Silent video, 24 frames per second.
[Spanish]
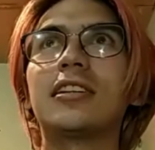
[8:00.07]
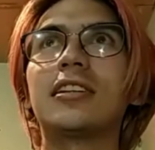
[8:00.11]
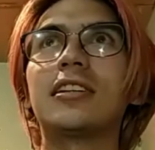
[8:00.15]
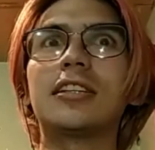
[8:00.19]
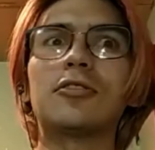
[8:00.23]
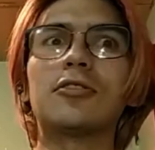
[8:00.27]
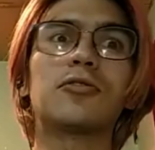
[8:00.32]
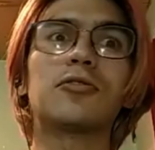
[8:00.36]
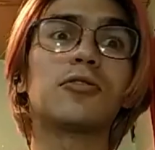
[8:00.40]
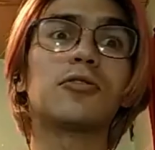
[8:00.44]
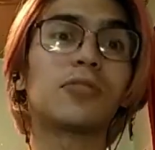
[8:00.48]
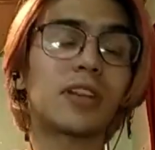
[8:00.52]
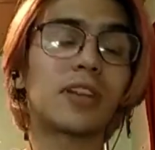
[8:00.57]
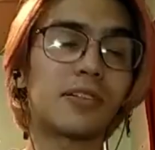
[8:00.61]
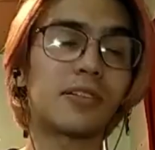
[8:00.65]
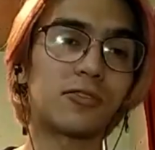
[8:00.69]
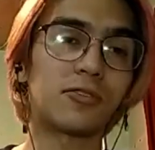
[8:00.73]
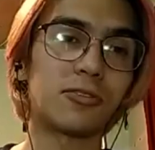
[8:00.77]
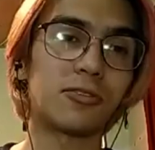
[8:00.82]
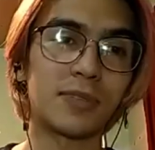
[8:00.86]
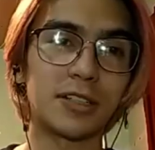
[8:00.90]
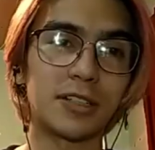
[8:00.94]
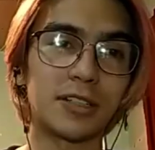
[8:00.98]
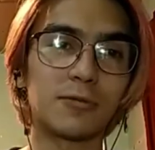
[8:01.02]
tienes otro
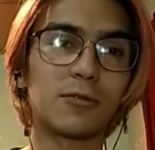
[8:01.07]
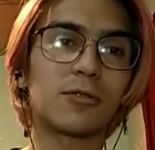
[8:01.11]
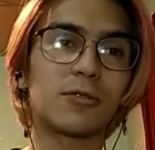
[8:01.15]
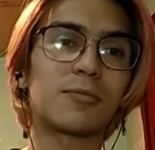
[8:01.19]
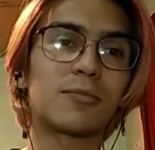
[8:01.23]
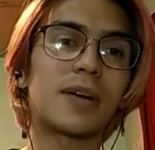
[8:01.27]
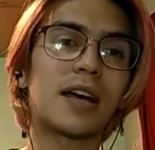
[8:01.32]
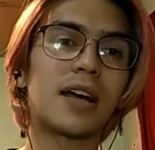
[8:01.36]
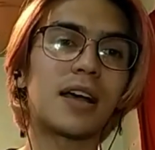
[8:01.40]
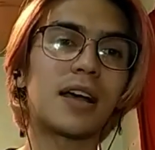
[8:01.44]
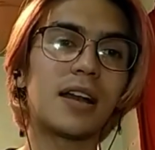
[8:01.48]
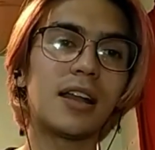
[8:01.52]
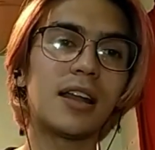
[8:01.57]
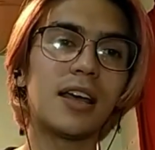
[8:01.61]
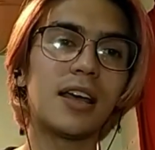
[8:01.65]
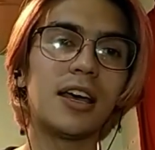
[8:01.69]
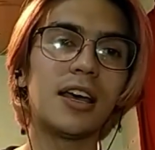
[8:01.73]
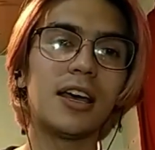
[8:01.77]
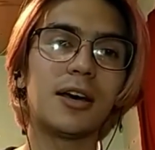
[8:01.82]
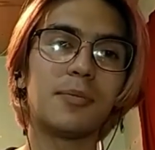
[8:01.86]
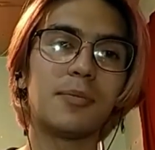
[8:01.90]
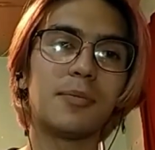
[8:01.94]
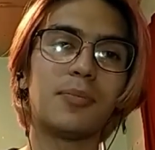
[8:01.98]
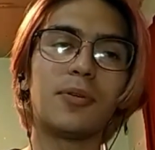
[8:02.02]
trabajo más formal,
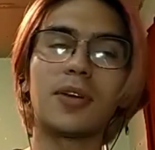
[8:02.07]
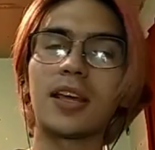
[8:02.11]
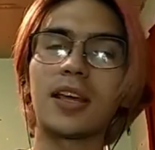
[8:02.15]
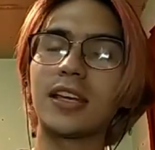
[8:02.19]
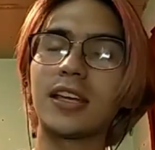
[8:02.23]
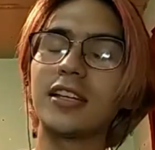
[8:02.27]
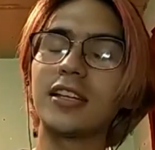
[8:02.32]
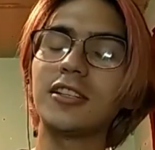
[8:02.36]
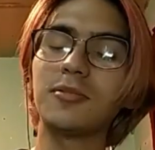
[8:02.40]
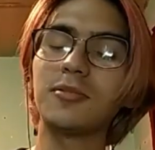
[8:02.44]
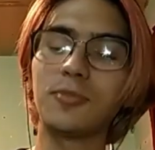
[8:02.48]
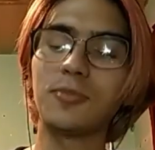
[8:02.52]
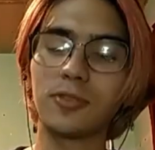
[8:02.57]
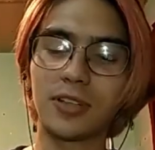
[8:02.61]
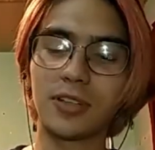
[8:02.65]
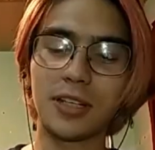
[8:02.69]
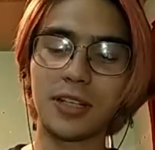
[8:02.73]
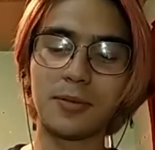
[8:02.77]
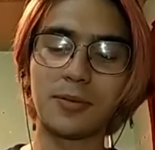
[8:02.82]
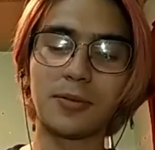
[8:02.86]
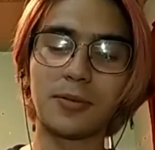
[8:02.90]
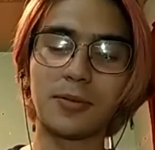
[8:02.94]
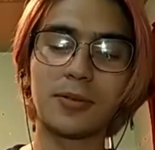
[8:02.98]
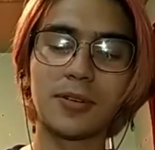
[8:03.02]
por X
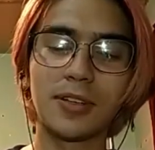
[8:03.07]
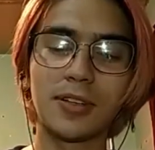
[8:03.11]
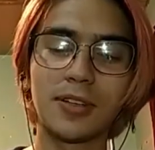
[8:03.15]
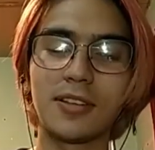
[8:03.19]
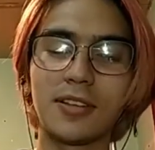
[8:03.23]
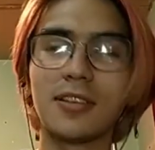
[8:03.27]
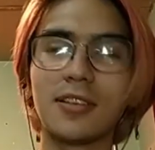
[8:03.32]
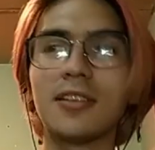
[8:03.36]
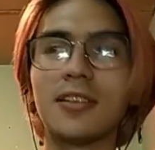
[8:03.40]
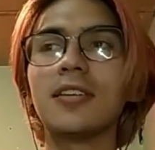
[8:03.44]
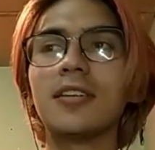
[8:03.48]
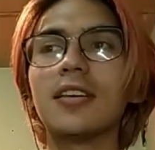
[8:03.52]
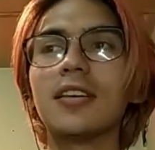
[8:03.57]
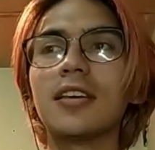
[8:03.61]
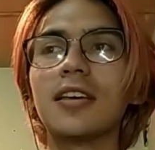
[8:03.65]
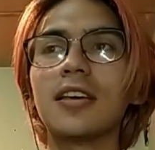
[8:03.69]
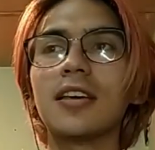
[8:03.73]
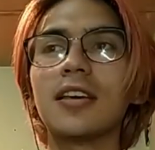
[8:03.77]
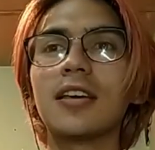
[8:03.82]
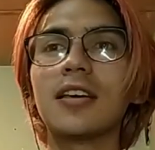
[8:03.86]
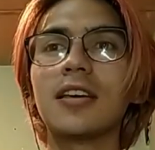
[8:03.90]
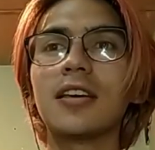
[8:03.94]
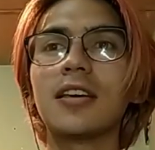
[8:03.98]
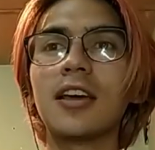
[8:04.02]
motivo.
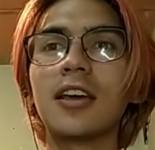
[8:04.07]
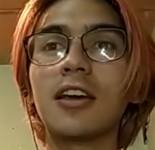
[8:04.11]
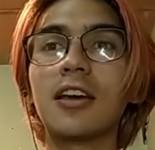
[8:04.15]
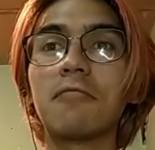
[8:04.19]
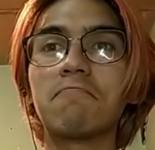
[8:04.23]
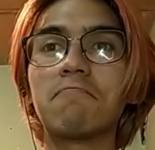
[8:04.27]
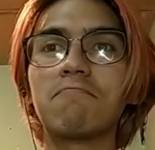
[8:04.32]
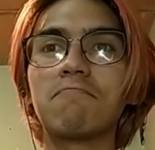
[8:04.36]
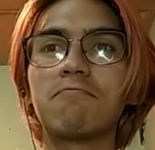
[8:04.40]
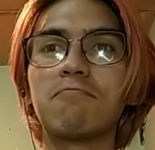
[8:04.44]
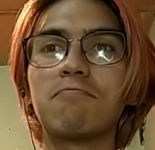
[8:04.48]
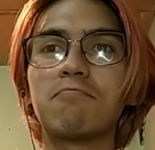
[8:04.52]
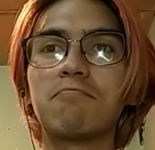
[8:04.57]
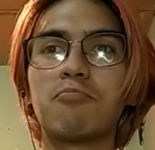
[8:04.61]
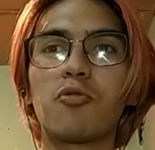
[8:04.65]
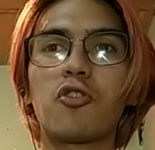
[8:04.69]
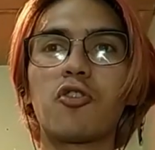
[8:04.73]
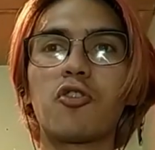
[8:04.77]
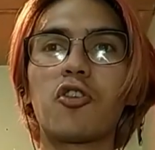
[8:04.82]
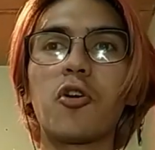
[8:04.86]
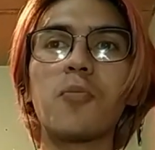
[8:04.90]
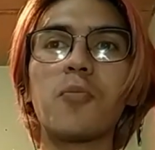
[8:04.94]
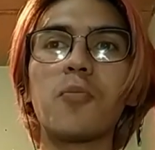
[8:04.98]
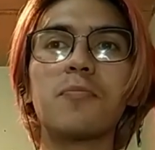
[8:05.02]
Eh,
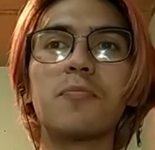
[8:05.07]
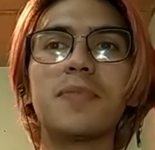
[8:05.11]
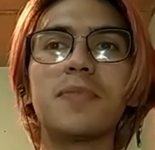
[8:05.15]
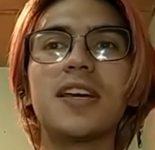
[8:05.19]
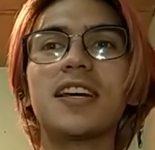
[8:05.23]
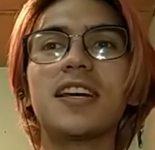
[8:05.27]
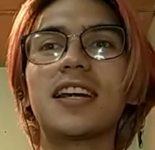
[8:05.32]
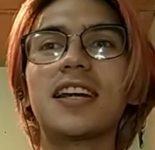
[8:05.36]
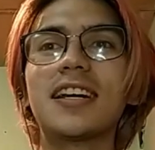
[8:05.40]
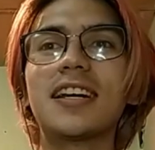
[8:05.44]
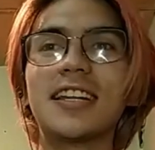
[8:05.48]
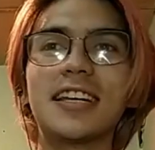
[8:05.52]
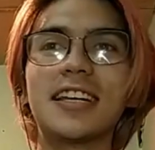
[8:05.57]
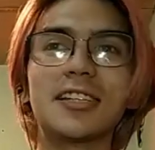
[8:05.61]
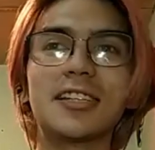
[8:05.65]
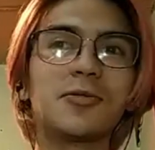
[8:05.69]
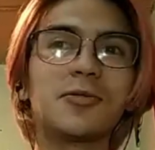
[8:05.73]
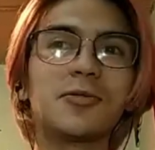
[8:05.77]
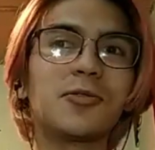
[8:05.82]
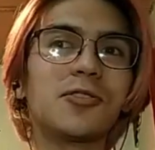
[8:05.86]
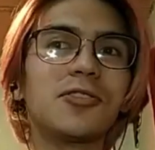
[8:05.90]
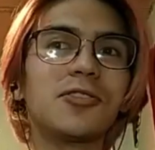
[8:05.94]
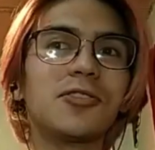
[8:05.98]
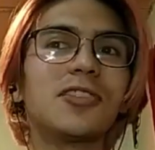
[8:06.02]
¿Cómo migrarías
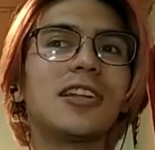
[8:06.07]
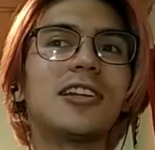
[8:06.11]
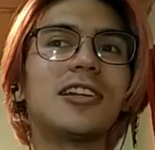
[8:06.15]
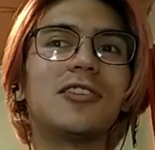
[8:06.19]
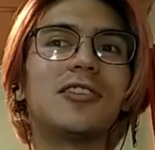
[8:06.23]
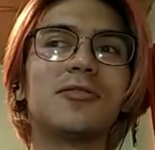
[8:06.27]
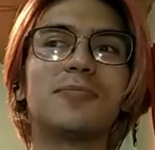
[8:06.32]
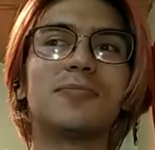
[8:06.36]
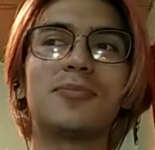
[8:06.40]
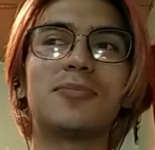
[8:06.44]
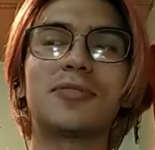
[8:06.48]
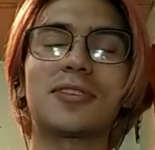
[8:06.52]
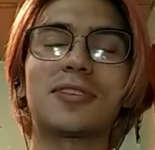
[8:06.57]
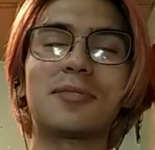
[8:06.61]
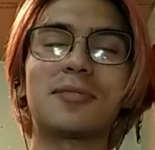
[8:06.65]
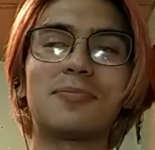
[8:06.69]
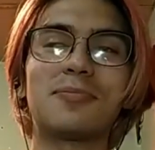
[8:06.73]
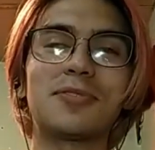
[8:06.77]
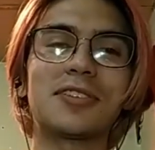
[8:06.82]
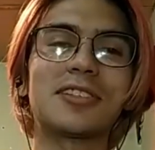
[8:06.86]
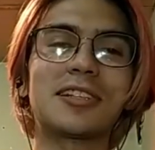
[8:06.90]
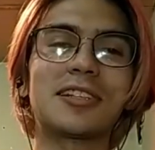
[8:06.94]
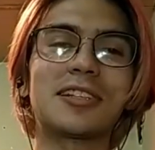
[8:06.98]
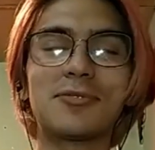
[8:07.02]
tu contenido? Porque
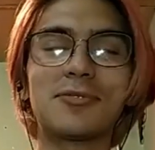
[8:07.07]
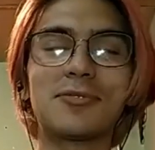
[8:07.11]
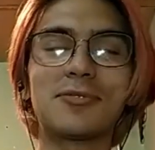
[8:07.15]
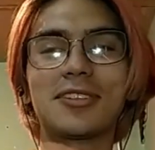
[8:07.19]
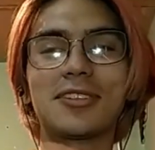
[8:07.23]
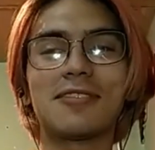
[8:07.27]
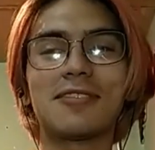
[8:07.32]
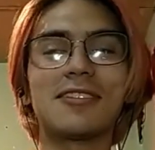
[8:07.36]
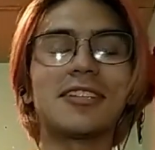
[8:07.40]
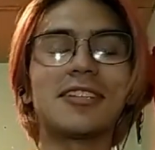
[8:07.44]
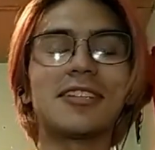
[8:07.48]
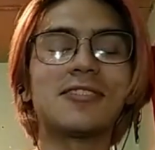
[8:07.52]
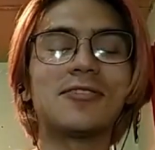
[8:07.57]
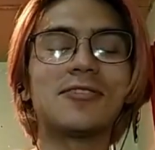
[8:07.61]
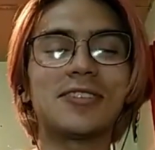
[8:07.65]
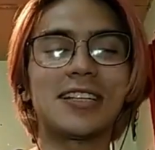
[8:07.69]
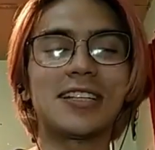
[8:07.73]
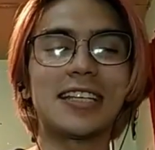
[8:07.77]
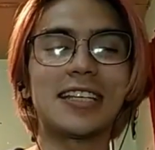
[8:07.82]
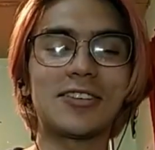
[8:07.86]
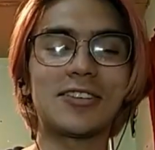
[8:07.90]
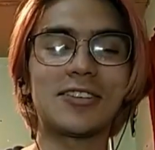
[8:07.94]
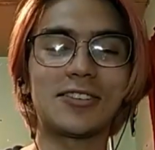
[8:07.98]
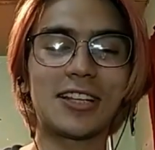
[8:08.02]
pues estamos hablando
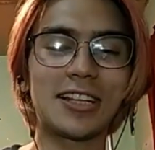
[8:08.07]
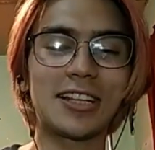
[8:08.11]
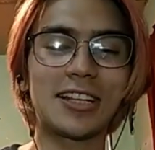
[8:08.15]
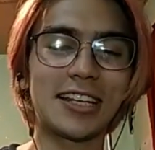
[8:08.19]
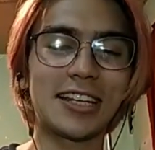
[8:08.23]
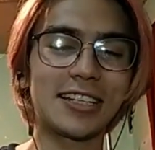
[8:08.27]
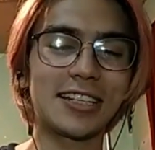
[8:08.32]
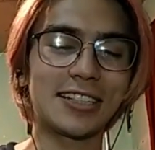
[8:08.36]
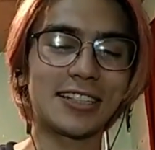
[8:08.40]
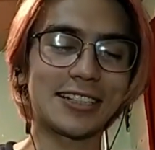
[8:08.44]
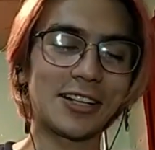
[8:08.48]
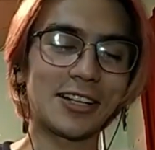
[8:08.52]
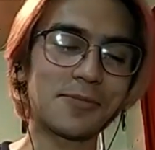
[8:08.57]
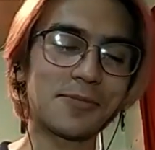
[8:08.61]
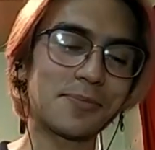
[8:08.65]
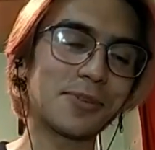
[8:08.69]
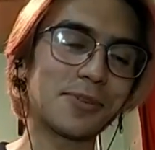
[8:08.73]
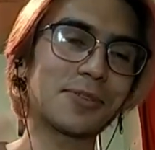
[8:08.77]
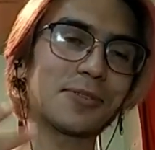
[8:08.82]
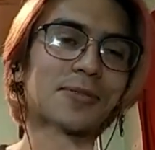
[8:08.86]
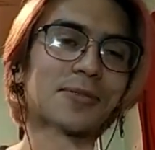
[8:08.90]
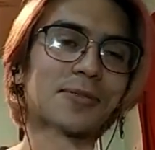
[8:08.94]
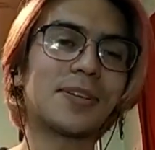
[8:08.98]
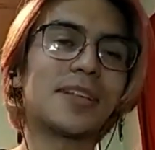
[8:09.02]
que ya tendrías la
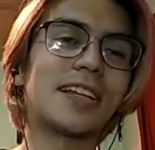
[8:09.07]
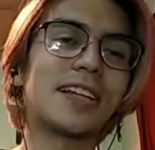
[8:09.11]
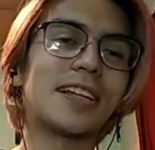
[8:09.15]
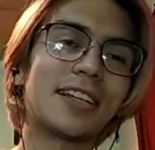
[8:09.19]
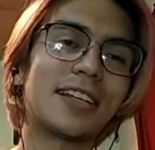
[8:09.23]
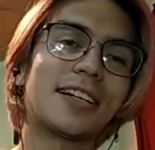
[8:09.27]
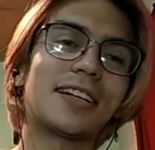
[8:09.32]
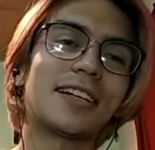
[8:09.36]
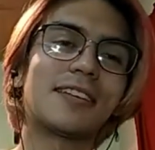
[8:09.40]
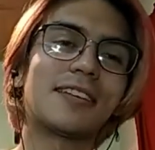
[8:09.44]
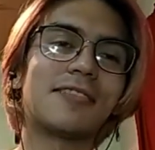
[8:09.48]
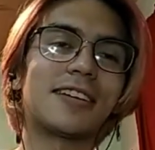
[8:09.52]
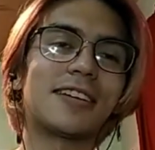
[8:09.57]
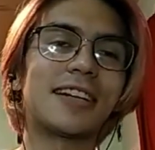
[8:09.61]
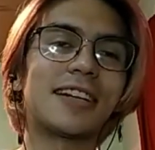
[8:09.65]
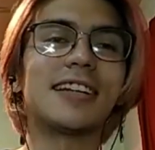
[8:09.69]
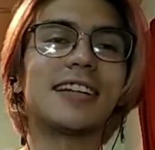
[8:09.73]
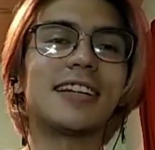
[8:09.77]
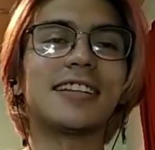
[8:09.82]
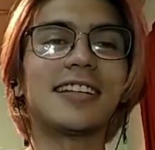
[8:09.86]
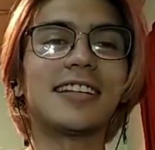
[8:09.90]
oportunidad de grabar en la